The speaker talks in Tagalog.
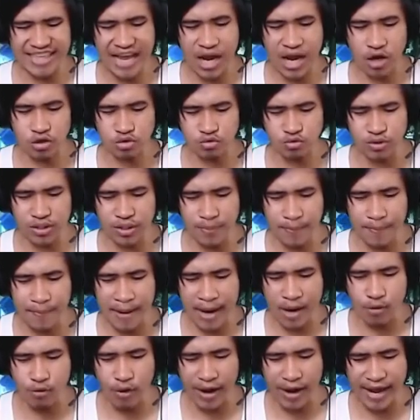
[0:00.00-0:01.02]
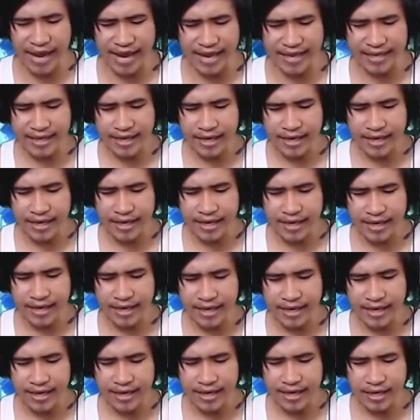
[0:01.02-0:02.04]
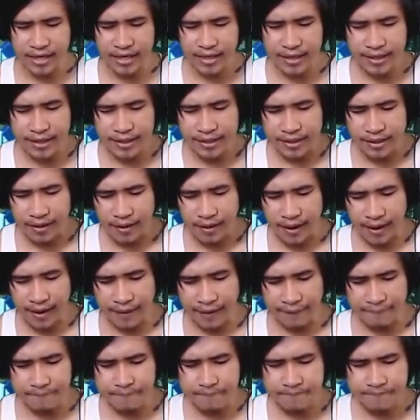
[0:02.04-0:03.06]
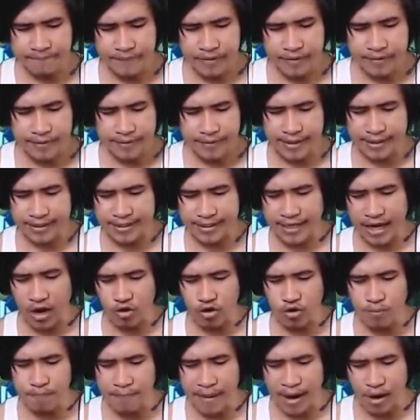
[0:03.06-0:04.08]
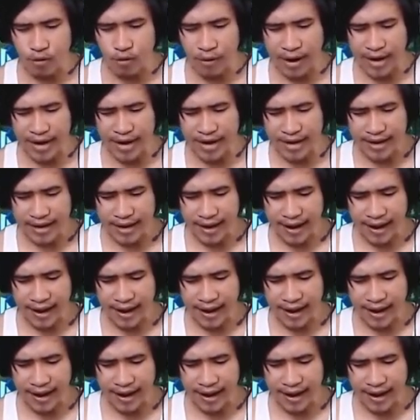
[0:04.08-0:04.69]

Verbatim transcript: Get out with my way. Ha? Get out of my way.